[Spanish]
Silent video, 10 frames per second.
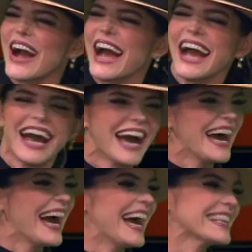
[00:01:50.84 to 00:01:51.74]
todos tus
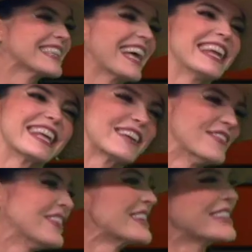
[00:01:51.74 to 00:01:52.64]
fans nos fijamos en
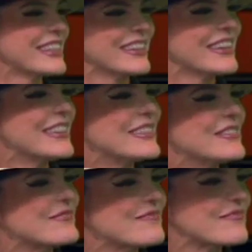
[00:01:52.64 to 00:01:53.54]
esas cosas. Pero
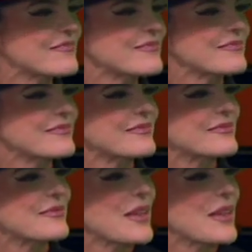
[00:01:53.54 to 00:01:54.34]
una fotografía en